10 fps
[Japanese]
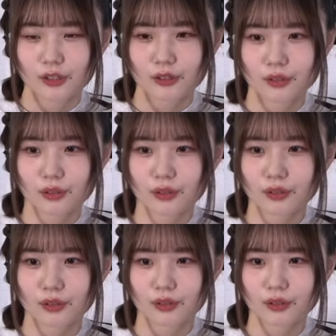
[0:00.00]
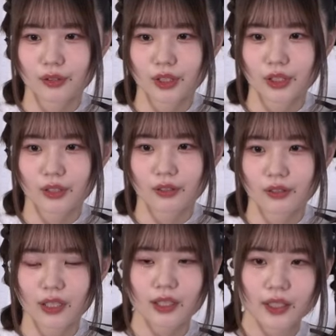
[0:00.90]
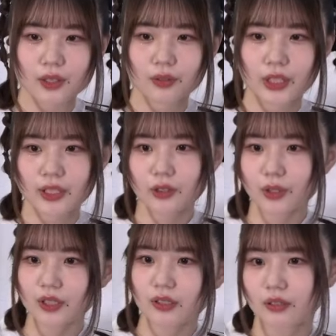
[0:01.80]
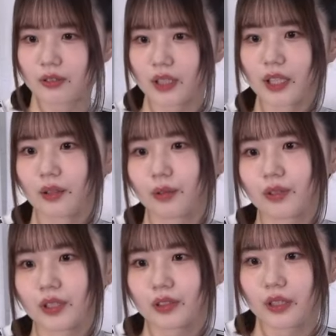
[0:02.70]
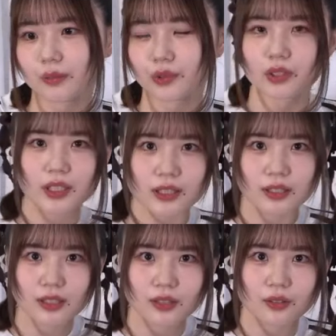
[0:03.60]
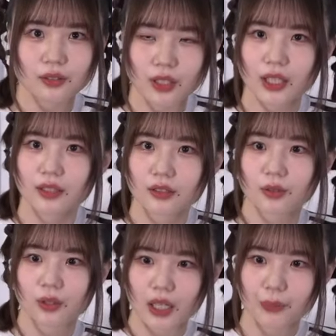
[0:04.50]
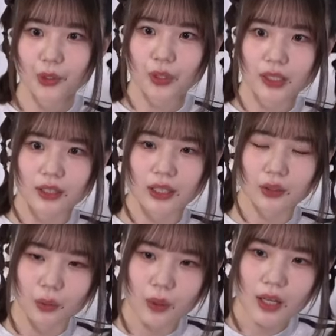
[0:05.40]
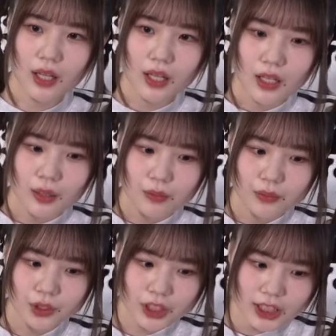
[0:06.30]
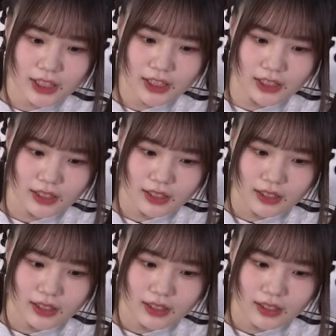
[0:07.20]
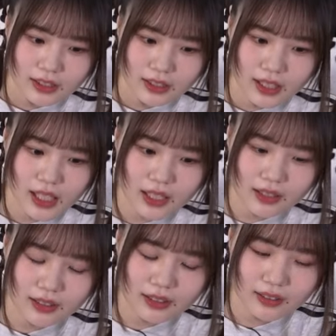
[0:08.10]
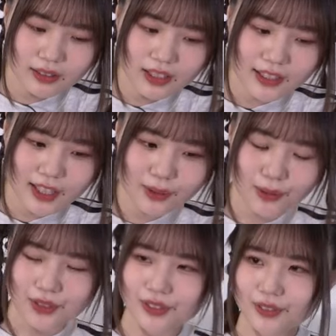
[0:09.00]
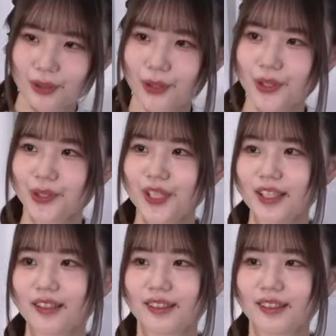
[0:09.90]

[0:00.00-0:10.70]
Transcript: すごく本当になんか結構言語化するのがこの作品難しいというか、感想が見終わった後難しいから、なんか結構そういう